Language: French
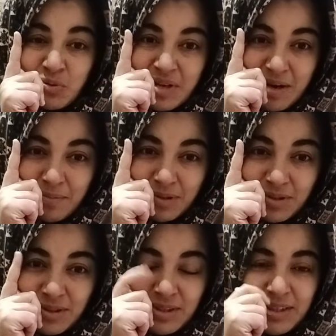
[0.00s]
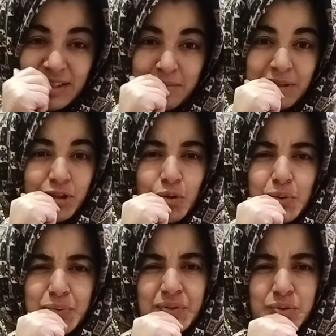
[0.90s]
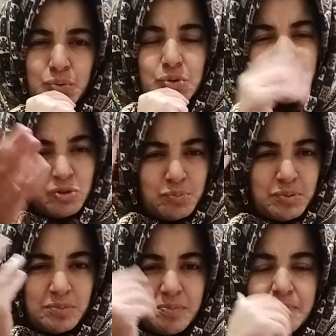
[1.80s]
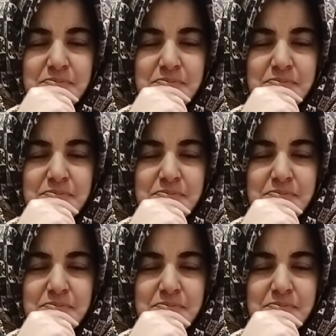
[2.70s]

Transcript: une âme. Maintenant, le fœtus, est depuis